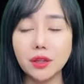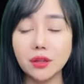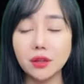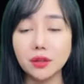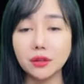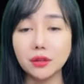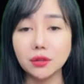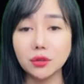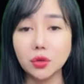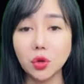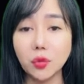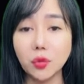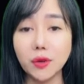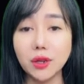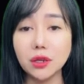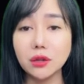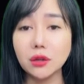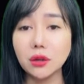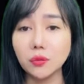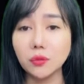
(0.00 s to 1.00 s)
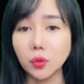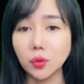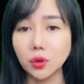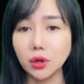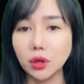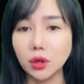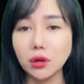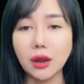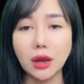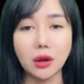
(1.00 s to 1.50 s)
Ừ, Trình
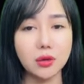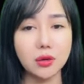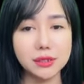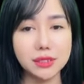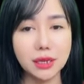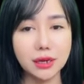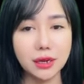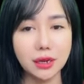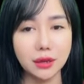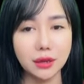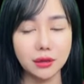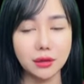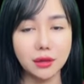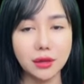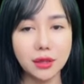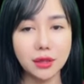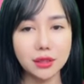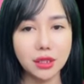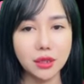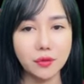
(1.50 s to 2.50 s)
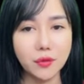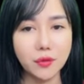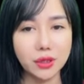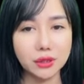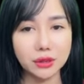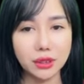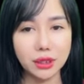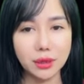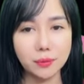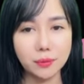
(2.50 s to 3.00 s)
Huy khẽ gật đầu, thở
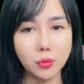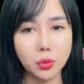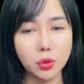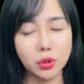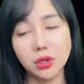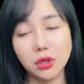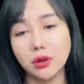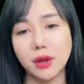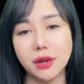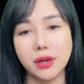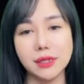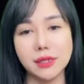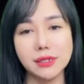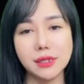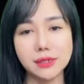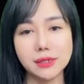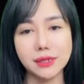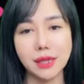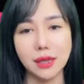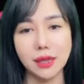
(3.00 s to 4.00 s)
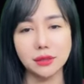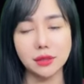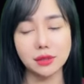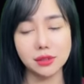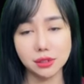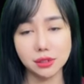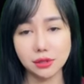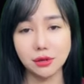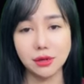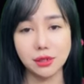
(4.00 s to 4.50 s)
ra một hơi dài thườn thượt.
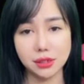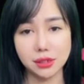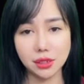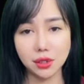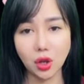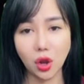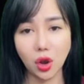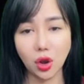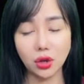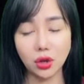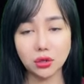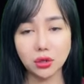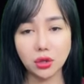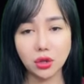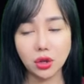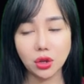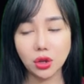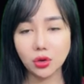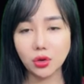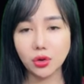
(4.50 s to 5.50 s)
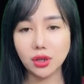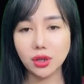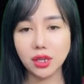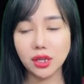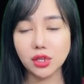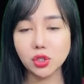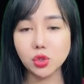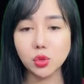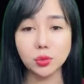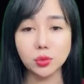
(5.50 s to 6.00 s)
Trong căn phòng này,
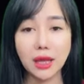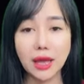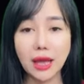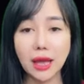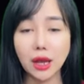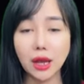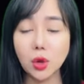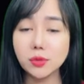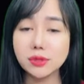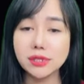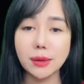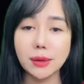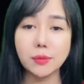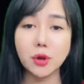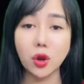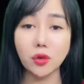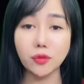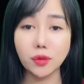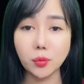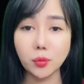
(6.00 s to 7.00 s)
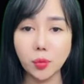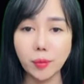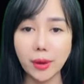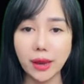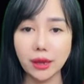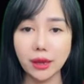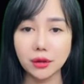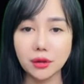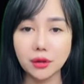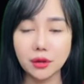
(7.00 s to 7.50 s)
chỉ có cô và hắn, mọi
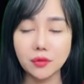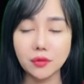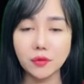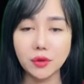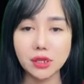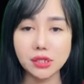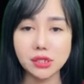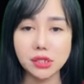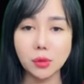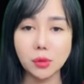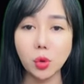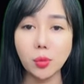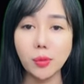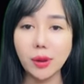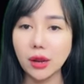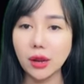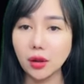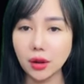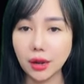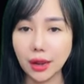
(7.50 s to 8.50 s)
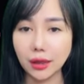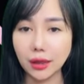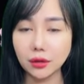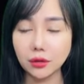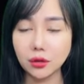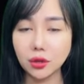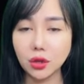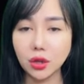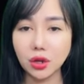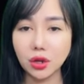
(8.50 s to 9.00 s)
thứ diễn ra thật gượng
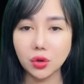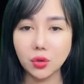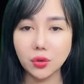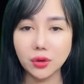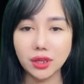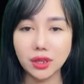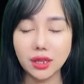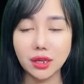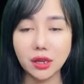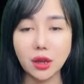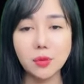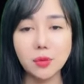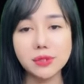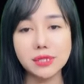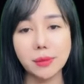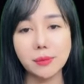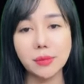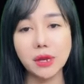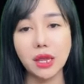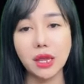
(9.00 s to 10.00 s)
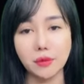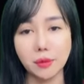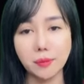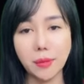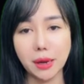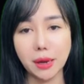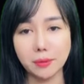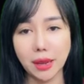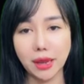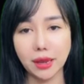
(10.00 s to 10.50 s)
gạo. Im lặng để
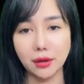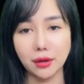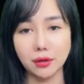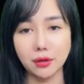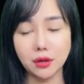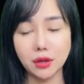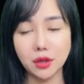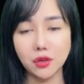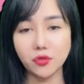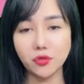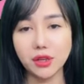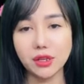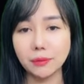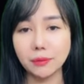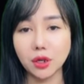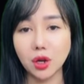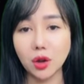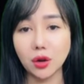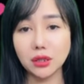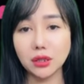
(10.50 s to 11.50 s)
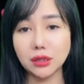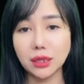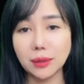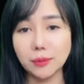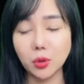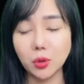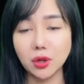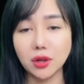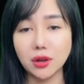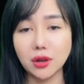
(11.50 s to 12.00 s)
bản thân bình tâm lại một chút,
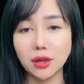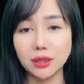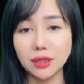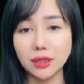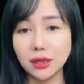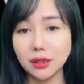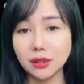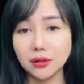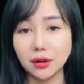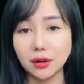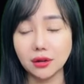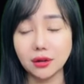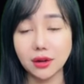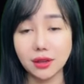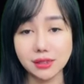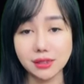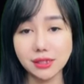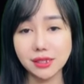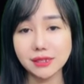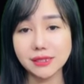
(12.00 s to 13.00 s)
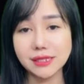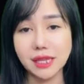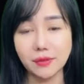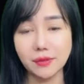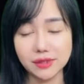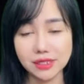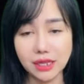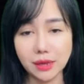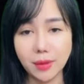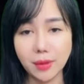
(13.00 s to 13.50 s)
Hứa Gia Kỳ hỏi hắn:
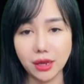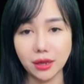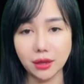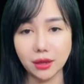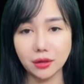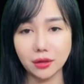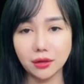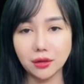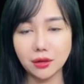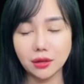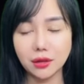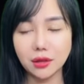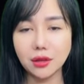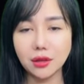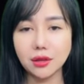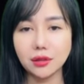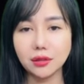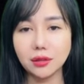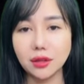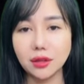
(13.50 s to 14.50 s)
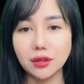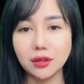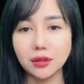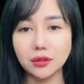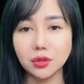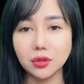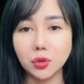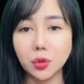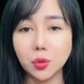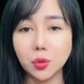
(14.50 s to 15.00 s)
Anh có muốn ăn gì không?